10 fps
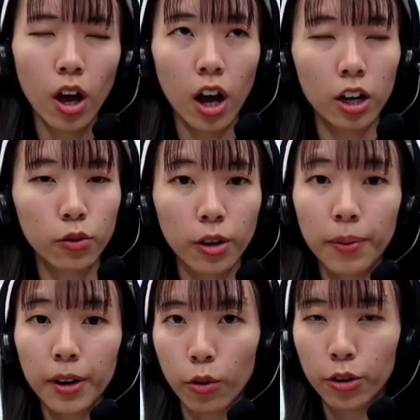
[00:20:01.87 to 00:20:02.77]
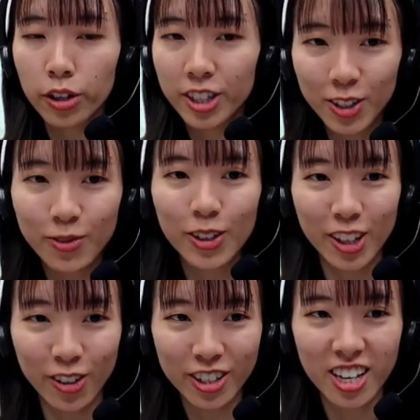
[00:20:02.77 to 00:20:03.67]
あの、やっぱりこう、唯一無二
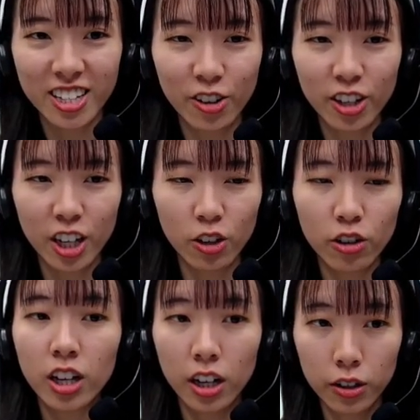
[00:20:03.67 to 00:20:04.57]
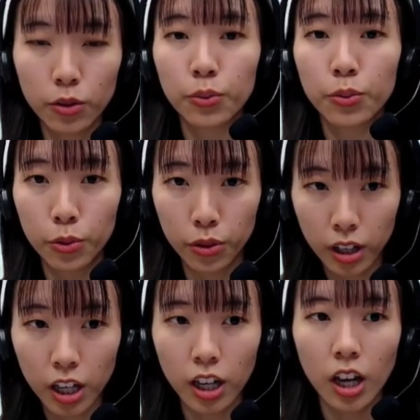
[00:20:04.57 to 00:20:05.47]
の政策金融機関というふう
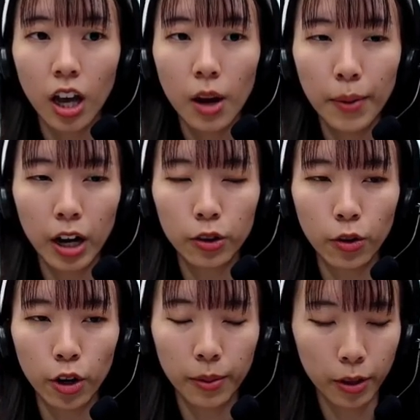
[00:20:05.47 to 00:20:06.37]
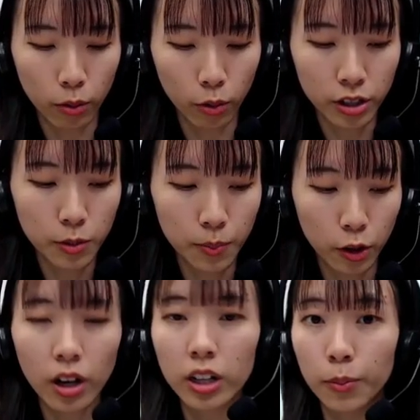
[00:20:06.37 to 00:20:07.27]
に、まあ、あの、今のこの説明の
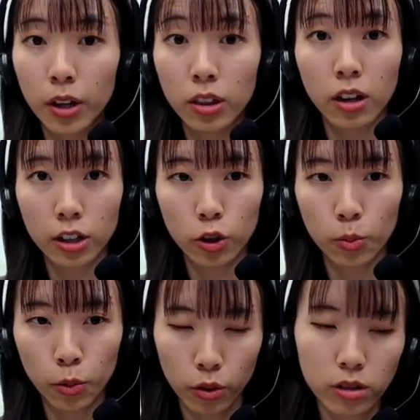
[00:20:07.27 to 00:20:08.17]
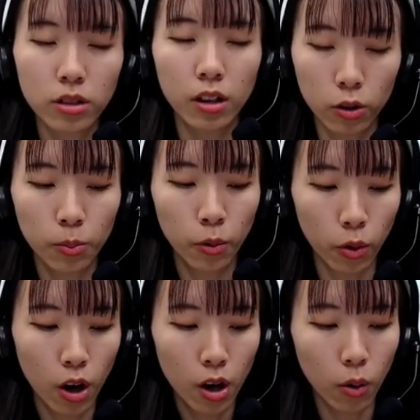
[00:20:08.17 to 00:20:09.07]
中でもあったかなと思うんですけれども、
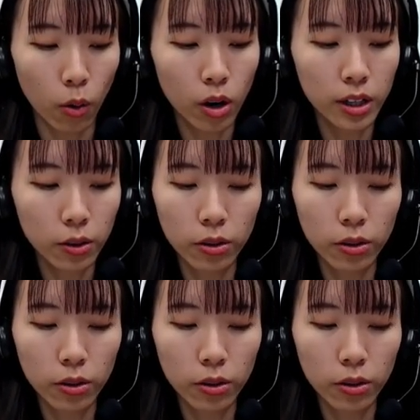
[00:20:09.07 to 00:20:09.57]
こう他の、